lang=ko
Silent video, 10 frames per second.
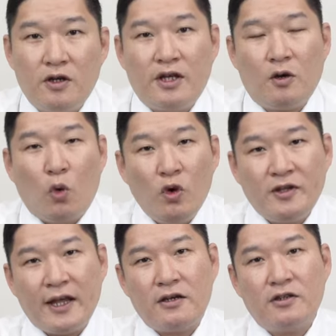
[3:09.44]
이렇게
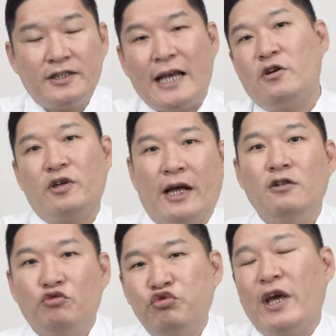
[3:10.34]
오일 탱크를 제거를
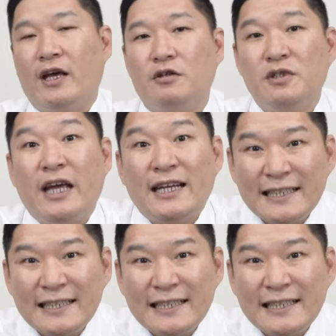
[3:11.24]
한 후에 그럼 그게